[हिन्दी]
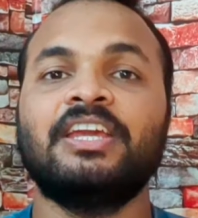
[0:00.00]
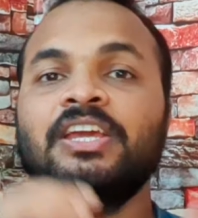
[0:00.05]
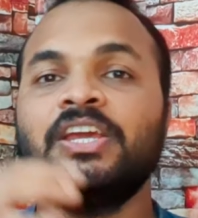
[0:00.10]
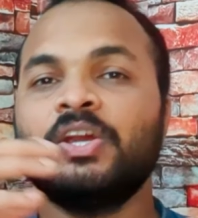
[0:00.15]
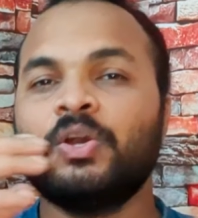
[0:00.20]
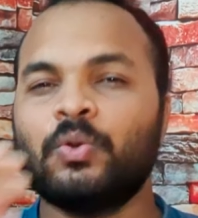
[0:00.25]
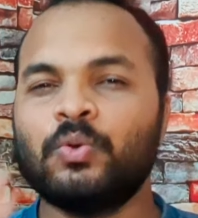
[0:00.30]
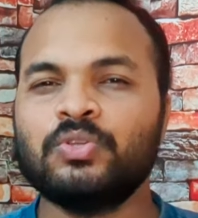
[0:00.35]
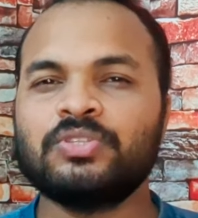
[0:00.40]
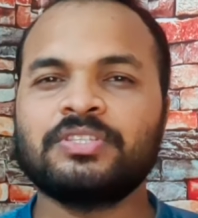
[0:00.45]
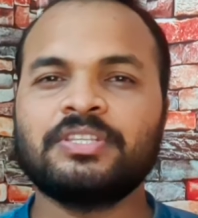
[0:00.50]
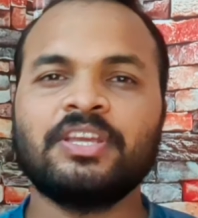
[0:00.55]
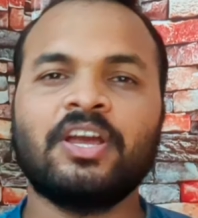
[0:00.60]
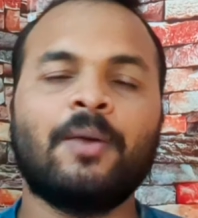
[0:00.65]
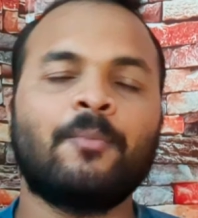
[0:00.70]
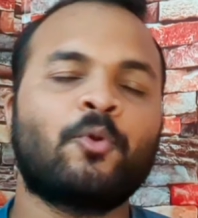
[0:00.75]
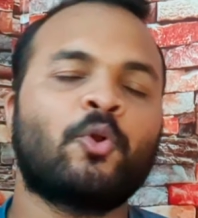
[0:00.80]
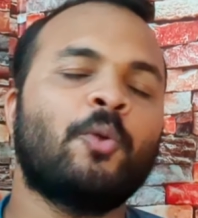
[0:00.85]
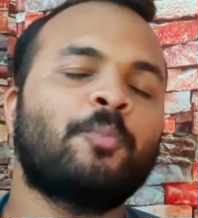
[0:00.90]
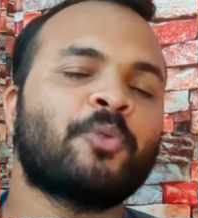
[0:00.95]
है उससे
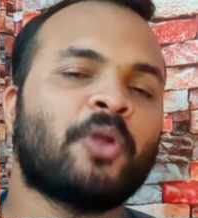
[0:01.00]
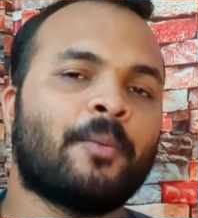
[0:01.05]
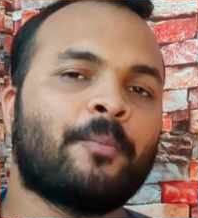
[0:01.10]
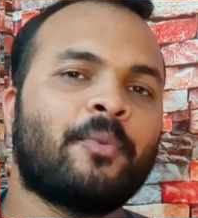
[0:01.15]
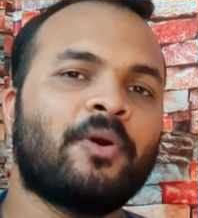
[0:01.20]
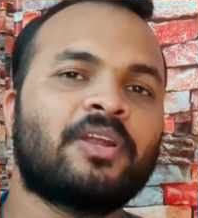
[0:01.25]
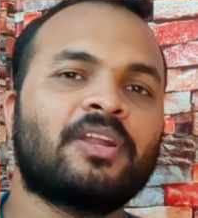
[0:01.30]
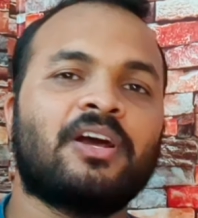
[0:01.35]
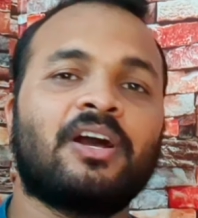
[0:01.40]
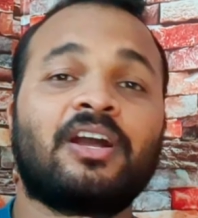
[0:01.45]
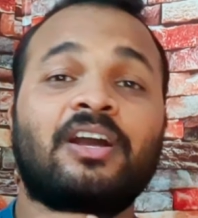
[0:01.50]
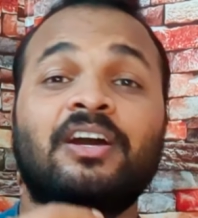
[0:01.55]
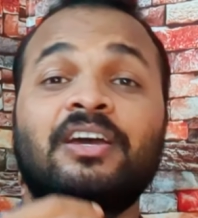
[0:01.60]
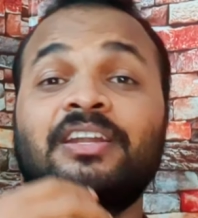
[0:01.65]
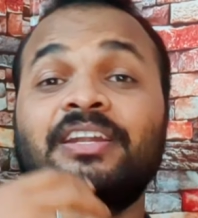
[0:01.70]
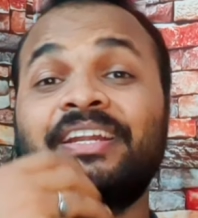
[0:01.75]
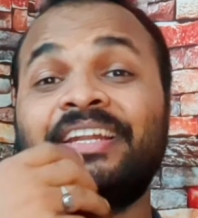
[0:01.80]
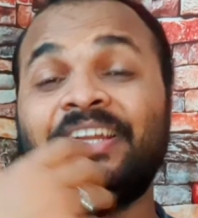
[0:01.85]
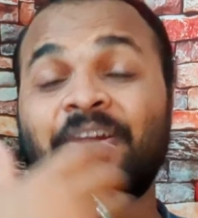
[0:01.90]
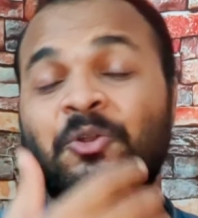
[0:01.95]
हमको प्रॉपर
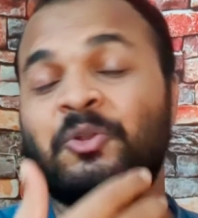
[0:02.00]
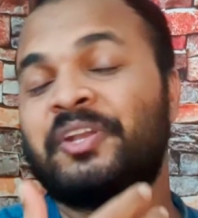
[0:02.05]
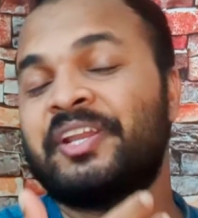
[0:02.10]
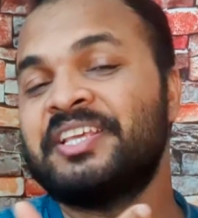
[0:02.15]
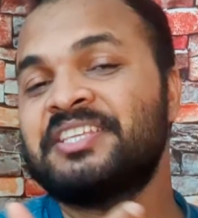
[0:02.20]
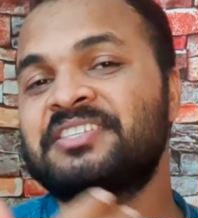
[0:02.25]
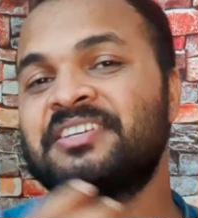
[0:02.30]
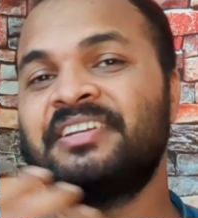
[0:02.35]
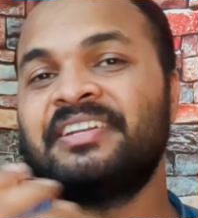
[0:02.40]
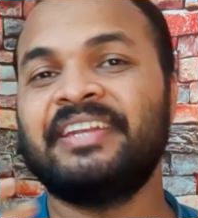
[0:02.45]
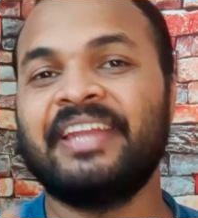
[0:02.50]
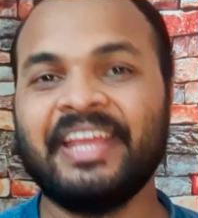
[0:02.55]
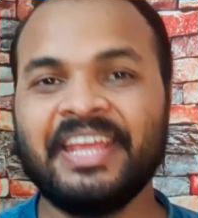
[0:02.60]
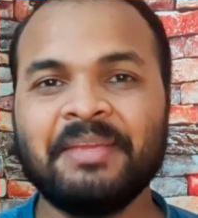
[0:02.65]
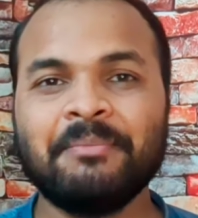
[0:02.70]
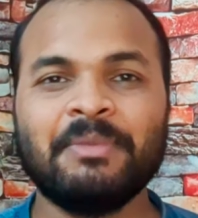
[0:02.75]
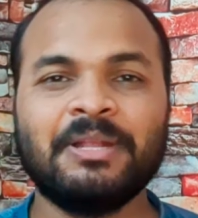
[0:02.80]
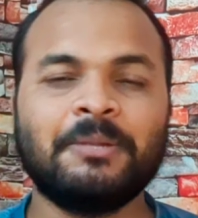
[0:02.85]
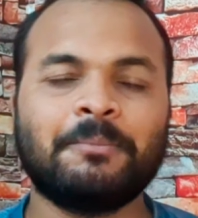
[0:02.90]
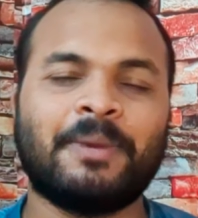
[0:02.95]
अगर न्यूट्रिशन
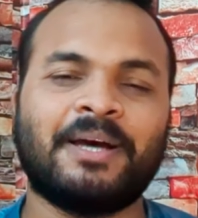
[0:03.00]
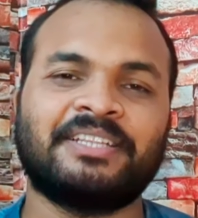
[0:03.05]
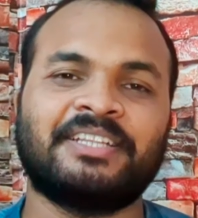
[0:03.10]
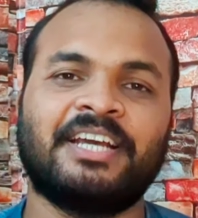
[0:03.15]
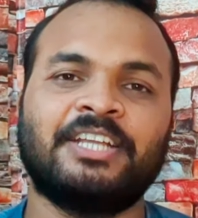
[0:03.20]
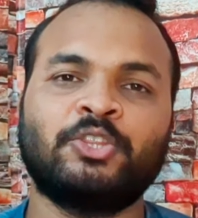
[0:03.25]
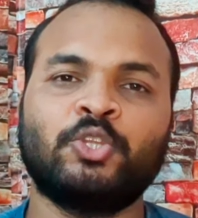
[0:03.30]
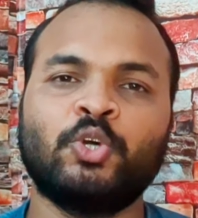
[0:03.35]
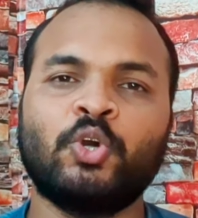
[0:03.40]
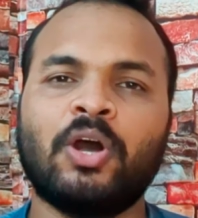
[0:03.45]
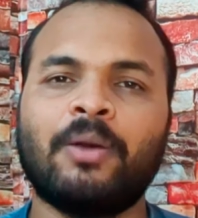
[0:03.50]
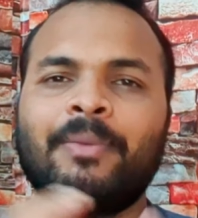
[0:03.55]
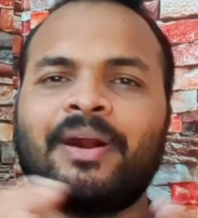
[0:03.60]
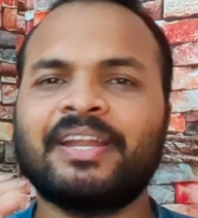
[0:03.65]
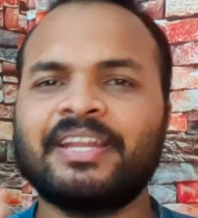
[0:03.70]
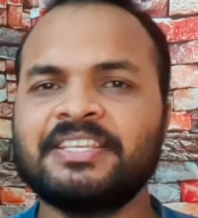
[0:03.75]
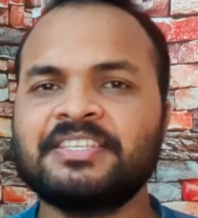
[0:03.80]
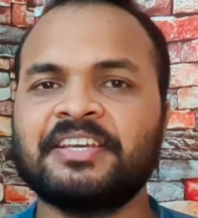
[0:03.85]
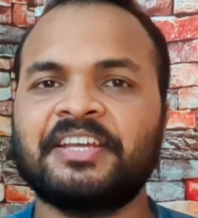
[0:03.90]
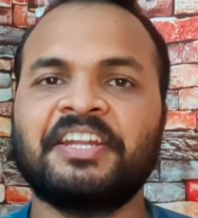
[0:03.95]
नहीं मिल पाता है तो
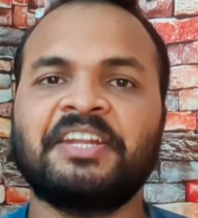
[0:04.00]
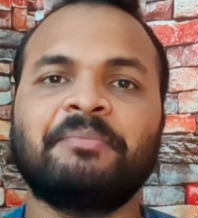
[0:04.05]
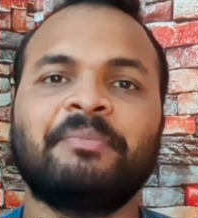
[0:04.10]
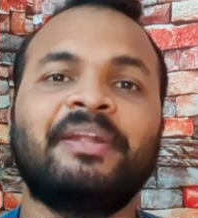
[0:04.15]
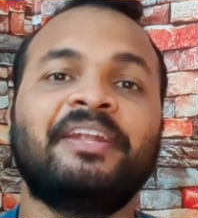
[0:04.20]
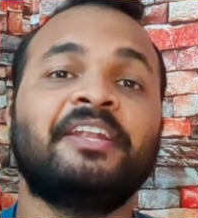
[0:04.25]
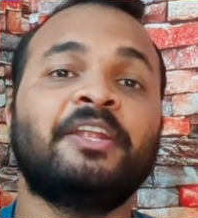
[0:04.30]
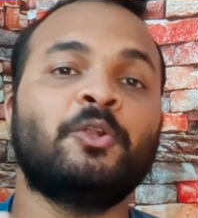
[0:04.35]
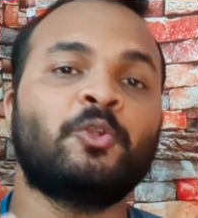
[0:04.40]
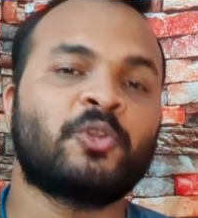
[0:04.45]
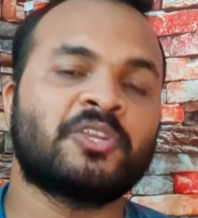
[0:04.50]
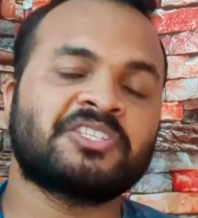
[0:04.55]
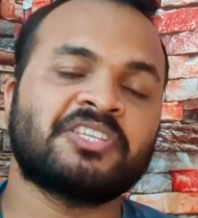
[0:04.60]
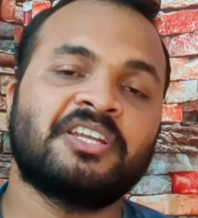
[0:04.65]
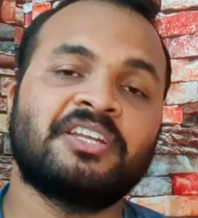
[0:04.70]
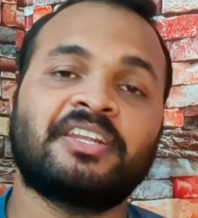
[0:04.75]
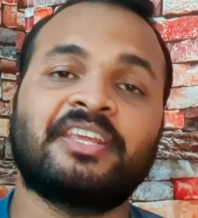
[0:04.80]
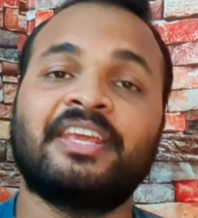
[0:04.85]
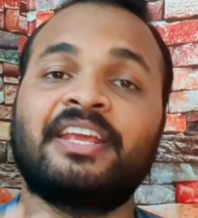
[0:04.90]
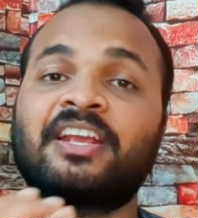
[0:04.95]
हमारे शरीर में
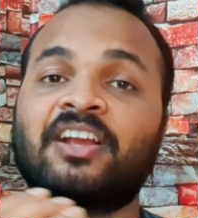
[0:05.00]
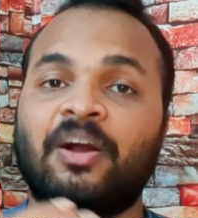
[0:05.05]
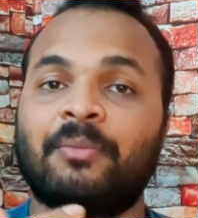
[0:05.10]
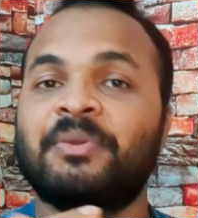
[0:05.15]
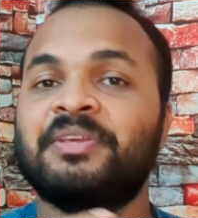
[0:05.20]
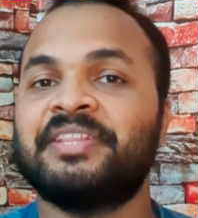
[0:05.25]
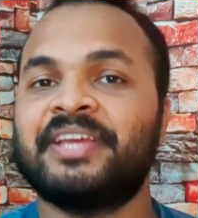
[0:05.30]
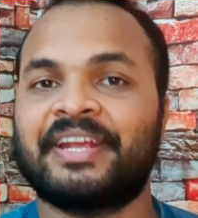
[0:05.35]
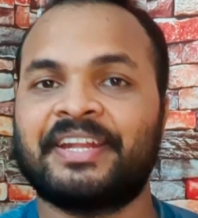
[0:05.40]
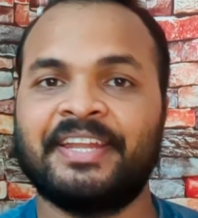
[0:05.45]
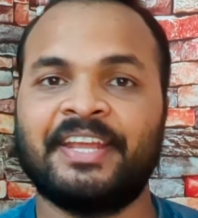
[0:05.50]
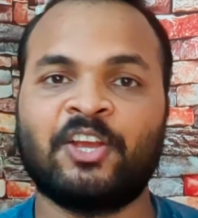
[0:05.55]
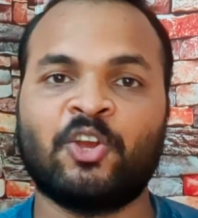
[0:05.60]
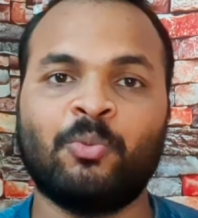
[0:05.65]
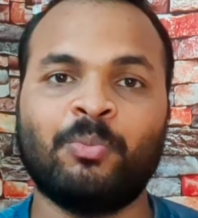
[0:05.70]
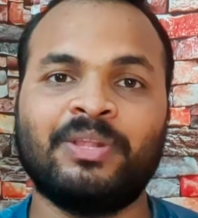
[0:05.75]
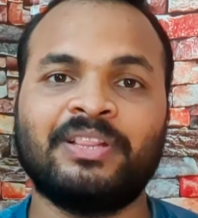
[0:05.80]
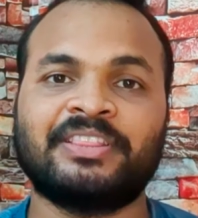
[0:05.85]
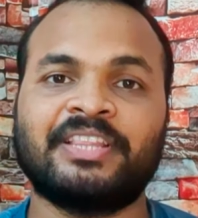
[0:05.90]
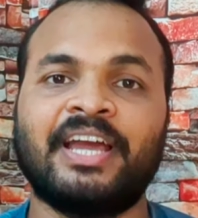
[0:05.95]
न्यूट्रिशन की कमी देखने
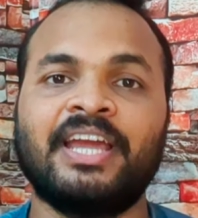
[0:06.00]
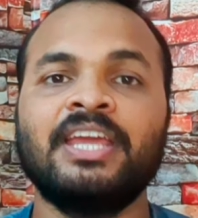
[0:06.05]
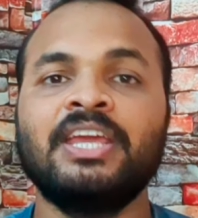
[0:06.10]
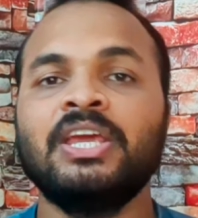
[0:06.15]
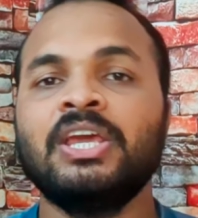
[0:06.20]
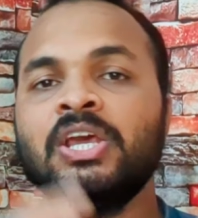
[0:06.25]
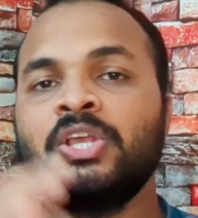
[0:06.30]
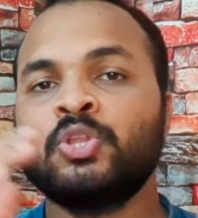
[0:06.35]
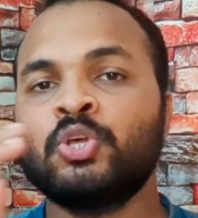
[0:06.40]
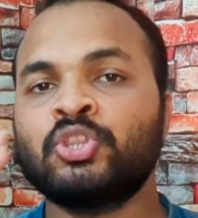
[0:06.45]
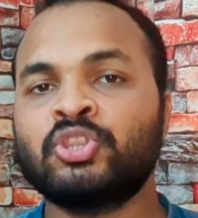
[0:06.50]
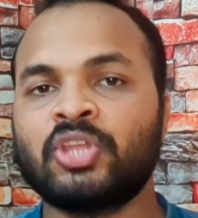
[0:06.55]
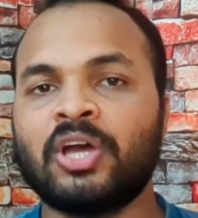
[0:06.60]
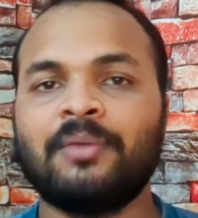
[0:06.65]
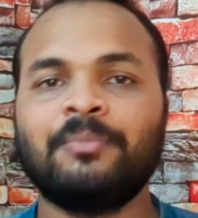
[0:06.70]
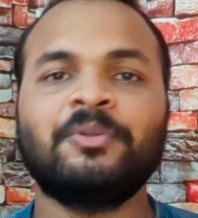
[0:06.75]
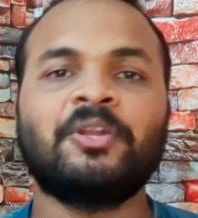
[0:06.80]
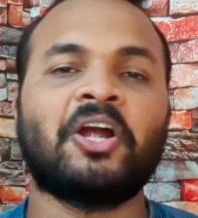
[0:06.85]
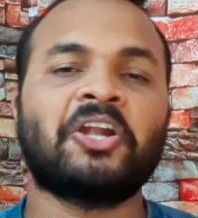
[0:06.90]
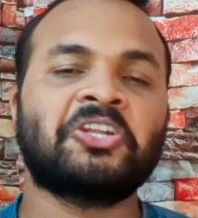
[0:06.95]
को मिलता है तो
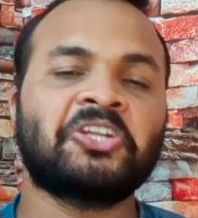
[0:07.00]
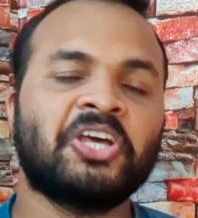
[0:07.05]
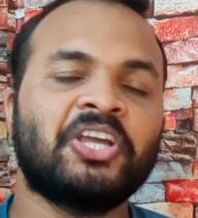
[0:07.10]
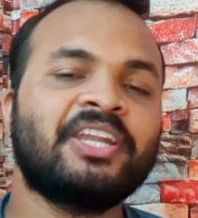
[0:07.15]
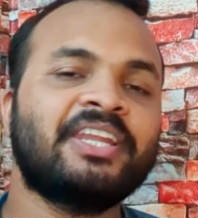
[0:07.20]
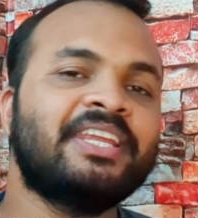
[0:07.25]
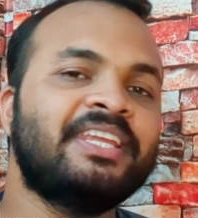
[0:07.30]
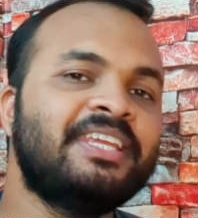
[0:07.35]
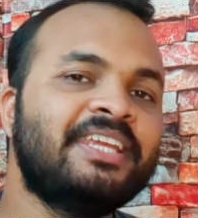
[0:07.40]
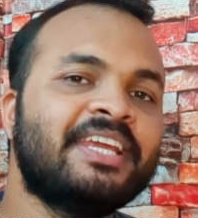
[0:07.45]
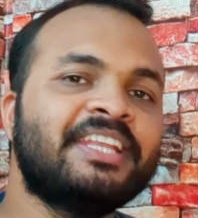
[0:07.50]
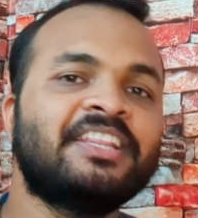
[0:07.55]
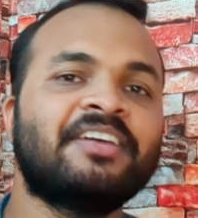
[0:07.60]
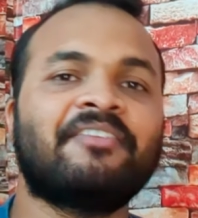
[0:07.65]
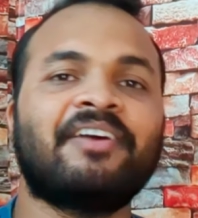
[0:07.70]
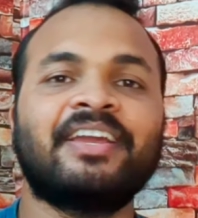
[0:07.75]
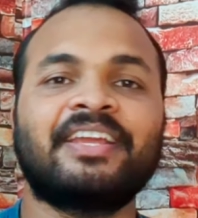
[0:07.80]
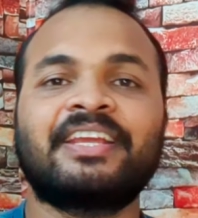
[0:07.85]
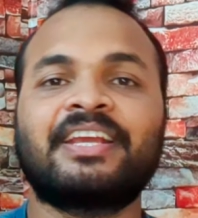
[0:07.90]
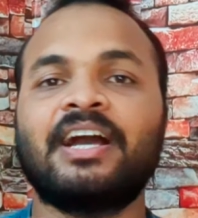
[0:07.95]
तब डॉक्टर ये
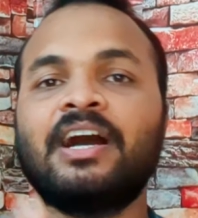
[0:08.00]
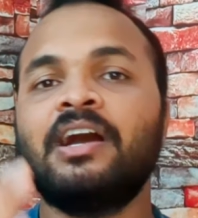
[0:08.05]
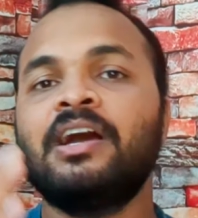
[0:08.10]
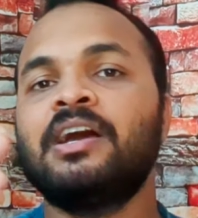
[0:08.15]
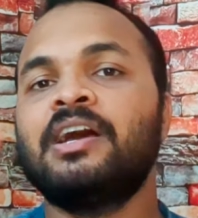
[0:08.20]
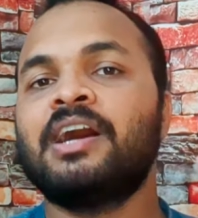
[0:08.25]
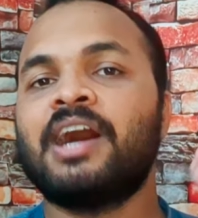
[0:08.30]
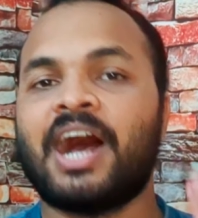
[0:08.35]
दवाई का